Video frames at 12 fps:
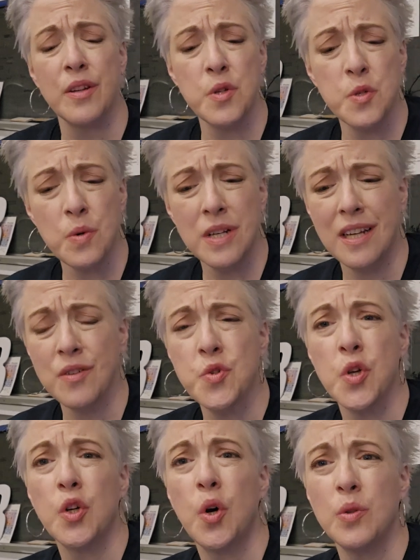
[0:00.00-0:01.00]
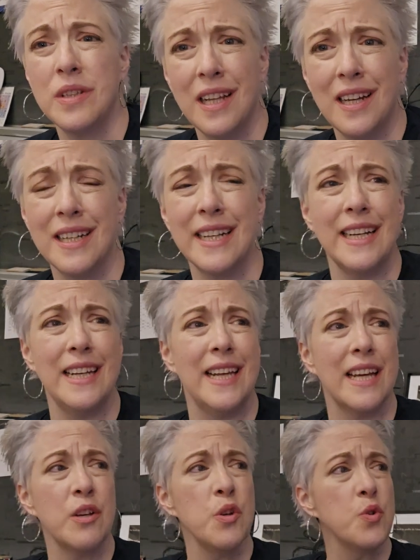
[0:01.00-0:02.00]
que ce soit langue seconde,
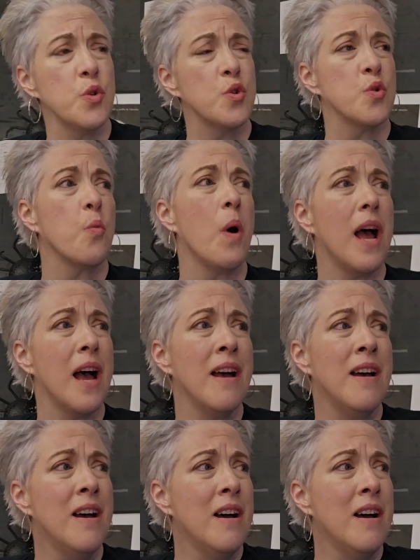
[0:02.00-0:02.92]
l'anglais, que ce soit